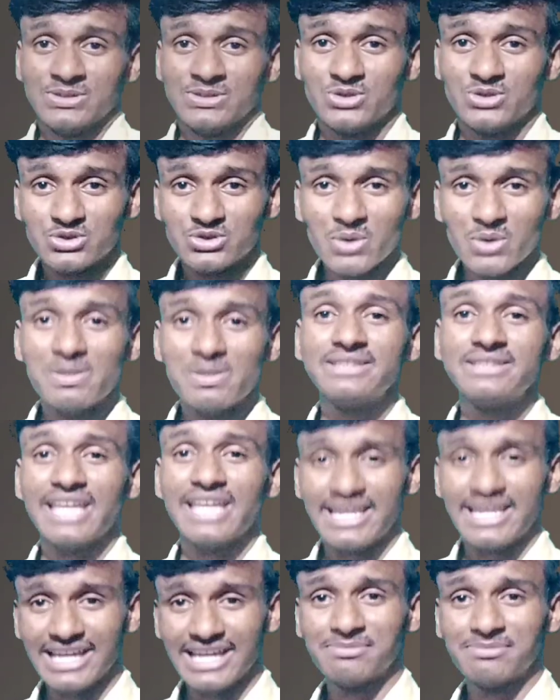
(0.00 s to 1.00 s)
तो दोस्तों मिलते
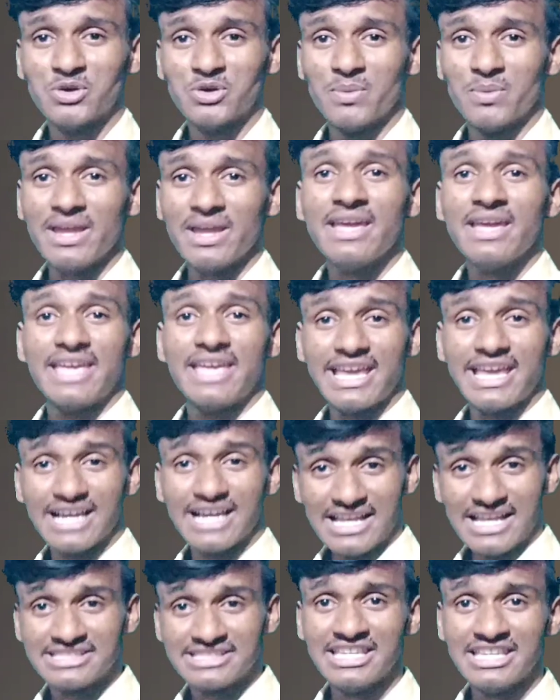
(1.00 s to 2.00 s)
हैं नेक्स्ट वीडियो में एक
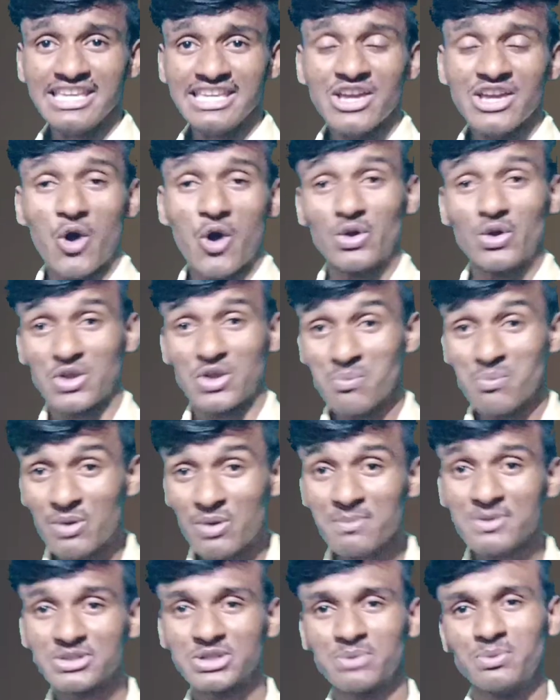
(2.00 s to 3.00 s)
अच्छी और
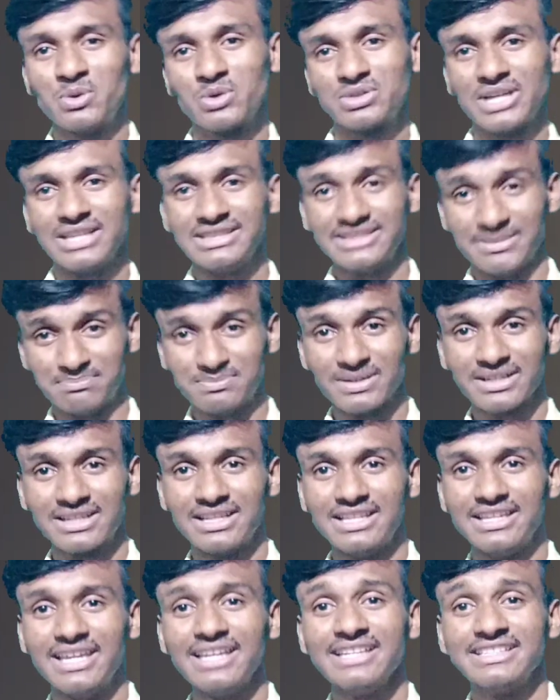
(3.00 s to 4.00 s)
इन्फॉर्मेशन वीडियो के साथ तब तक
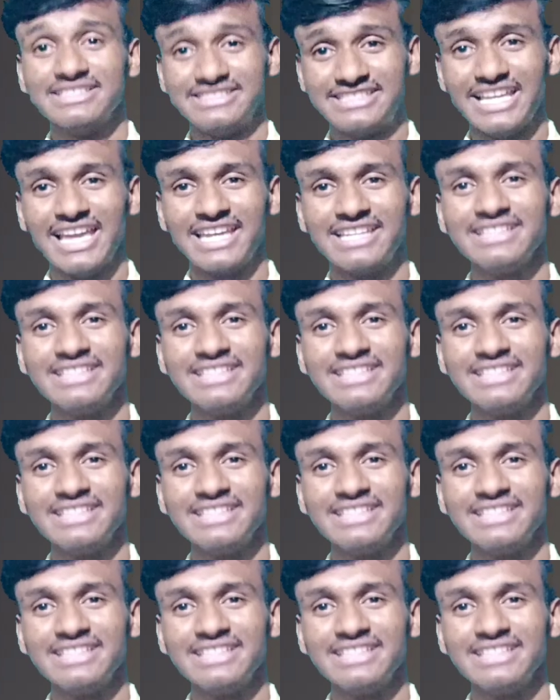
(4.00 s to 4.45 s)
के लिए जय